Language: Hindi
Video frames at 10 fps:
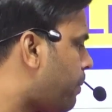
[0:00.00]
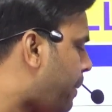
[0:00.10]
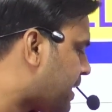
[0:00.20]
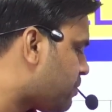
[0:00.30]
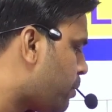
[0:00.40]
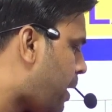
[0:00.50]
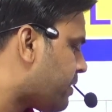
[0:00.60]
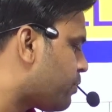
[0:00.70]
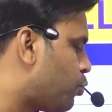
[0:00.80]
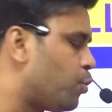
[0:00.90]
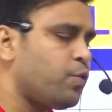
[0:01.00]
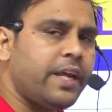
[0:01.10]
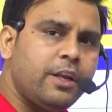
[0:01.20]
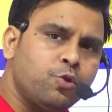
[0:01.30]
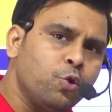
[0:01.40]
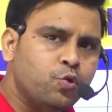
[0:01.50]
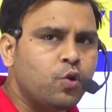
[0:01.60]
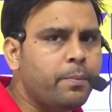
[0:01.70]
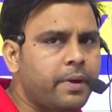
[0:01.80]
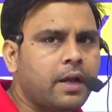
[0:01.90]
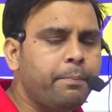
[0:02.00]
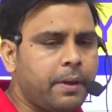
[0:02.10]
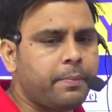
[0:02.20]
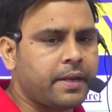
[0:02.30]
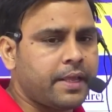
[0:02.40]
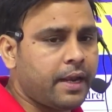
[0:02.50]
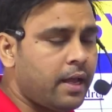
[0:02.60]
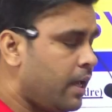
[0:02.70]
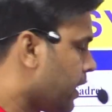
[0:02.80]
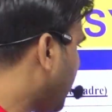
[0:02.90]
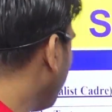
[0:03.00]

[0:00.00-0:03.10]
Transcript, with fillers: मैक्सिमम मार्क्स 200 यानी 200 नंबर का पेपर देना कैन यू